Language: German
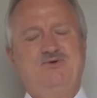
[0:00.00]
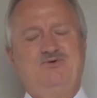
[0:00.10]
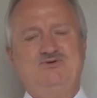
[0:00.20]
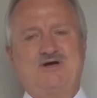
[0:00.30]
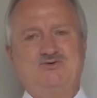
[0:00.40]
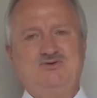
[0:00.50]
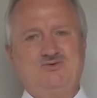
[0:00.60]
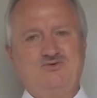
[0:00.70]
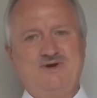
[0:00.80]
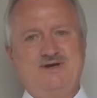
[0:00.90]
Und auch die
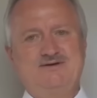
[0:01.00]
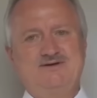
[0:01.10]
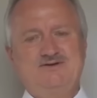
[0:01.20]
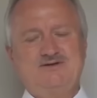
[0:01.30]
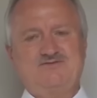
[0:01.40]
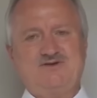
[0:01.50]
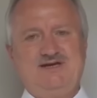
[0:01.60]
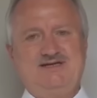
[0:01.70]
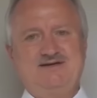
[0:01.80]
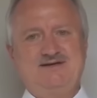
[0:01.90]
Ruhe, der
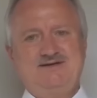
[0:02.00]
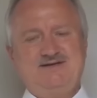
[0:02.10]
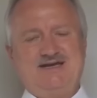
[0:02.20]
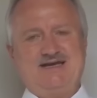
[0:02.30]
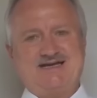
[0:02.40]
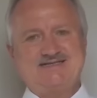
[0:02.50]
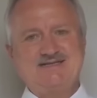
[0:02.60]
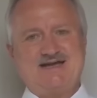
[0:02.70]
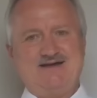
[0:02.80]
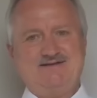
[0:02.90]
Friede, die
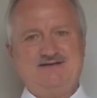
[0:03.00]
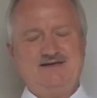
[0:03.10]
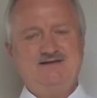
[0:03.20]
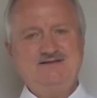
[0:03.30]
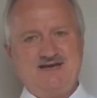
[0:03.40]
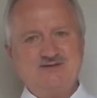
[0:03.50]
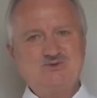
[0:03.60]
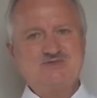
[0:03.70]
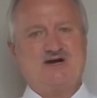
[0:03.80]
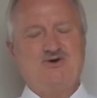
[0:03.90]
Gelassenheit, die in
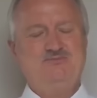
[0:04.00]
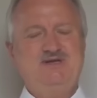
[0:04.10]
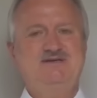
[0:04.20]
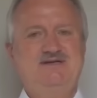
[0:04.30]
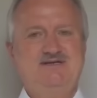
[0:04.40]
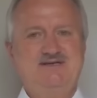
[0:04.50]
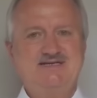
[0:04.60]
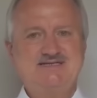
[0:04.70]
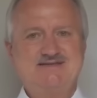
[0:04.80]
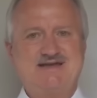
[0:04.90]
Jesus auch mitten in
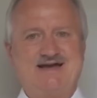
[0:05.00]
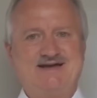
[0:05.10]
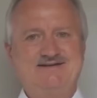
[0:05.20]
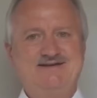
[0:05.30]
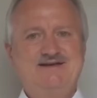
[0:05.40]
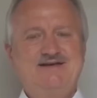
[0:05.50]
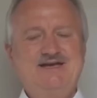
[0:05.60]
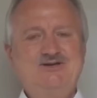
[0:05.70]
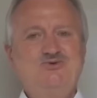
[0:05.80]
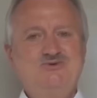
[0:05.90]
diesen Tagen
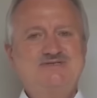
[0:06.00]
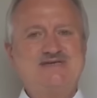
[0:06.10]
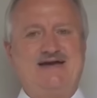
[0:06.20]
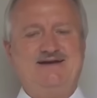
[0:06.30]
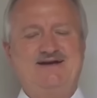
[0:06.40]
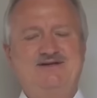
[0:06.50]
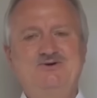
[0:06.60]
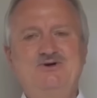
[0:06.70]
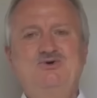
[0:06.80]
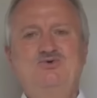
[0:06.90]
in uns sein kann
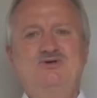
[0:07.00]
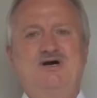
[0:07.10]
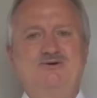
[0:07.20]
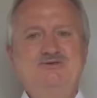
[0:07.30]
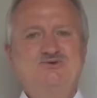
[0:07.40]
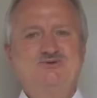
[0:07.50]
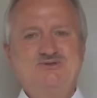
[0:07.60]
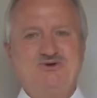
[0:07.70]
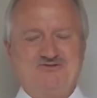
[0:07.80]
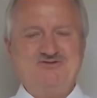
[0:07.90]
und aus
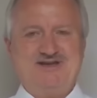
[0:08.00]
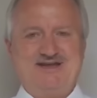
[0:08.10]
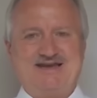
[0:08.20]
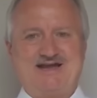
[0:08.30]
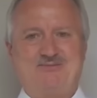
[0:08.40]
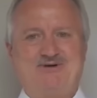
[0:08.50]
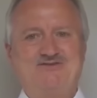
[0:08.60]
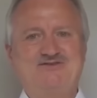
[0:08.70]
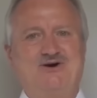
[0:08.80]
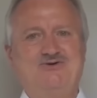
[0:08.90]
uns hoffentlich
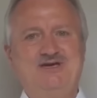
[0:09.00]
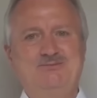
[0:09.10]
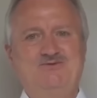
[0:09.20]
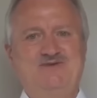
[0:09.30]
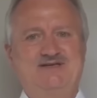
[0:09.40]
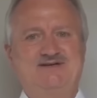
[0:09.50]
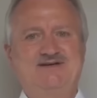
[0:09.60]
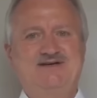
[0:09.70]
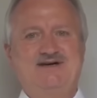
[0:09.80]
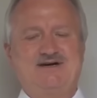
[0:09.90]
glaubhaft auch immer wieder
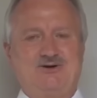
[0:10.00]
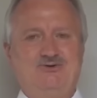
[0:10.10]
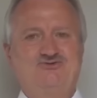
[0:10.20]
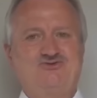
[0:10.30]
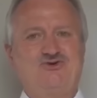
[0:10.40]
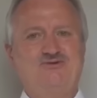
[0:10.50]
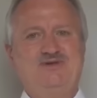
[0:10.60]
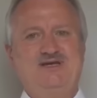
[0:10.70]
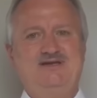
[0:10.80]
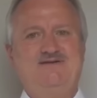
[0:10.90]

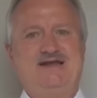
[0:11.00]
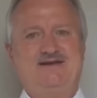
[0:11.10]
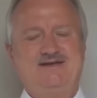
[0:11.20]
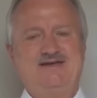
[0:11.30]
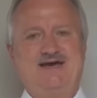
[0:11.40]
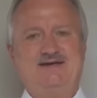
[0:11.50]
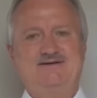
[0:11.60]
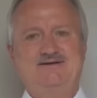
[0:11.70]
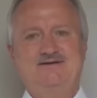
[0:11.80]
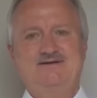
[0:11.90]
herausströmt in die Welt hinein.
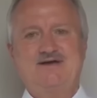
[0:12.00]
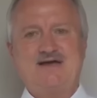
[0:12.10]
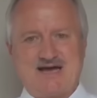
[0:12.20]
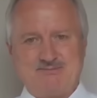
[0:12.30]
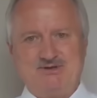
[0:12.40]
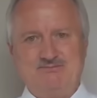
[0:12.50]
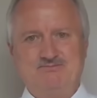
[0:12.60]
Amen.